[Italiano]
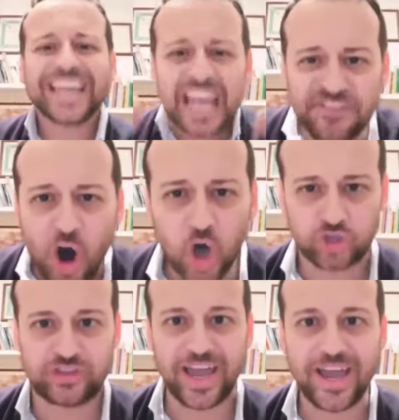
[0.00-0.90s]
che se ne
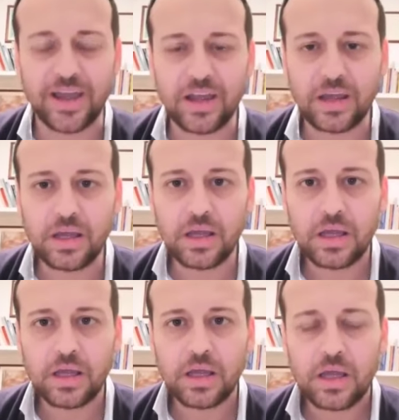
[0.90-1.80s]
fotte.
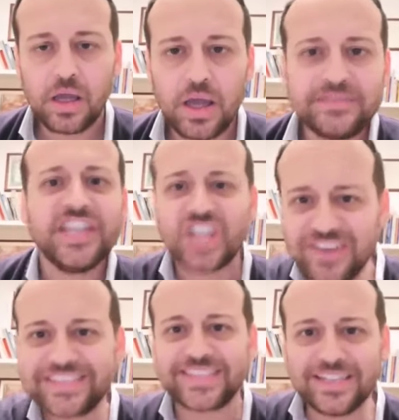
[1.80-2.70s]

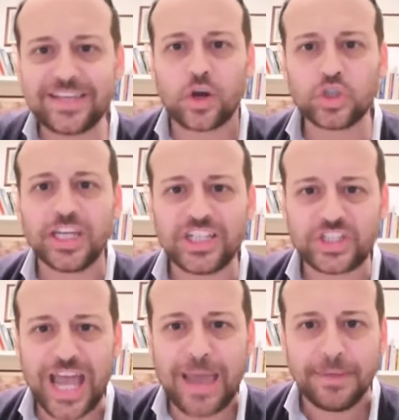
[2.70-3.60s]
Diceva il sindaco di
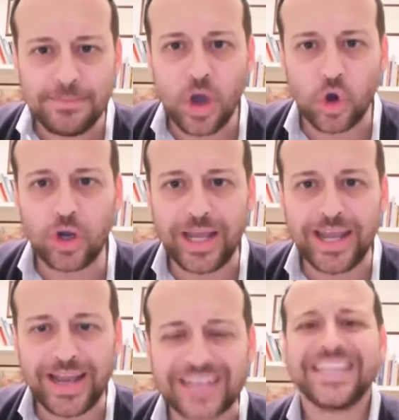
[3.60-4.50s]
Niscemi, il mio
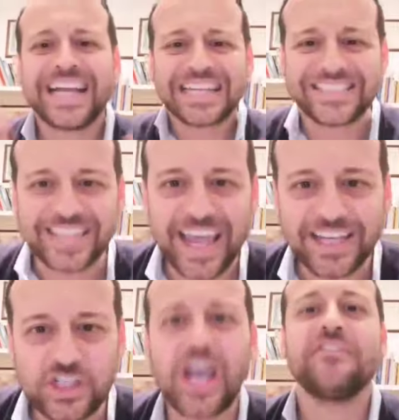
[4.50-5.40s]
collega, si
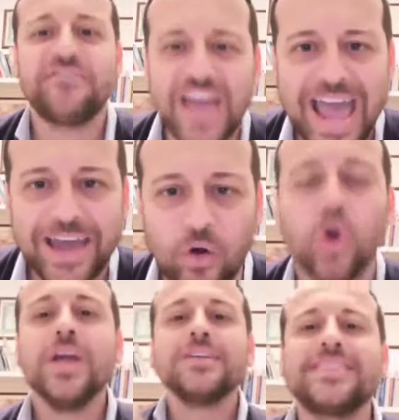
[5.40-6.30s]
cazzeggia, è
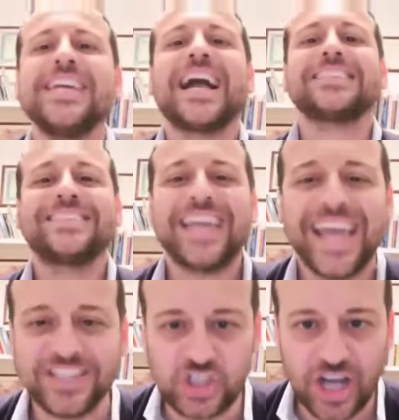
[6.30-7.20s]
vero, si
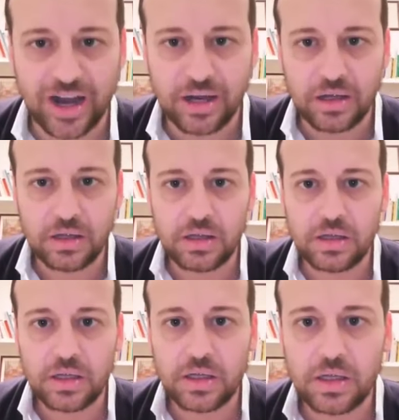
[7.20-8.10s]
cazzeggia.
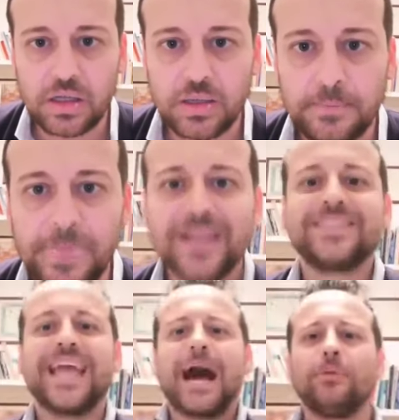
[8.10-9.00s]

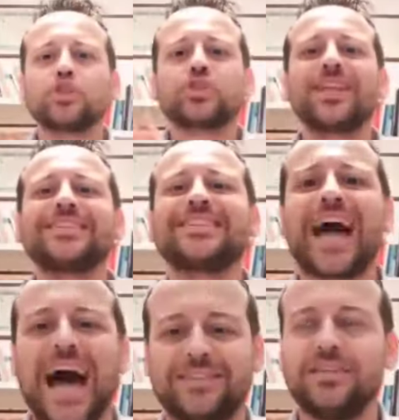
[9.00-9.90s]
Siamo
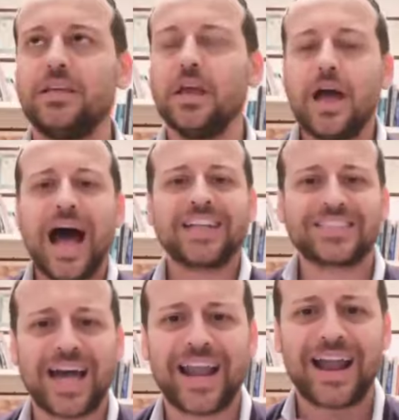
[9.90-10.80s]
stressati,
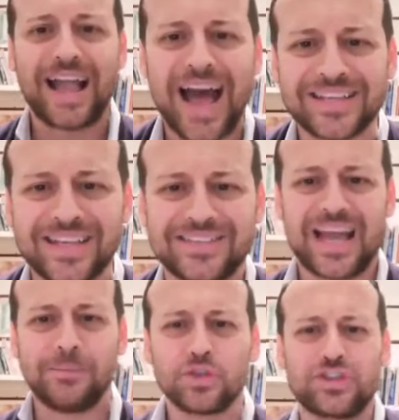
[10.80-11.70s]
a stare a casa
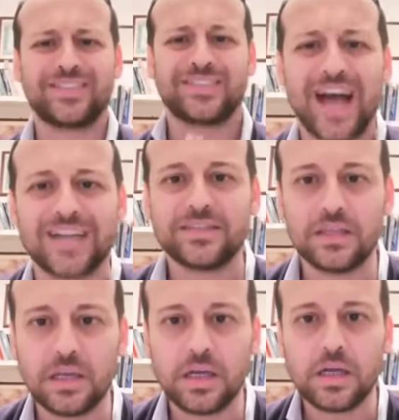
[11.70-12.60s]
stiamo
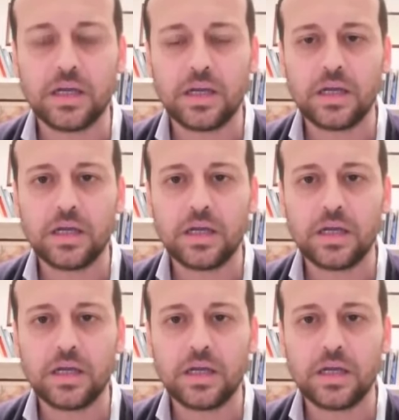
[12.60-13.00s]
stressati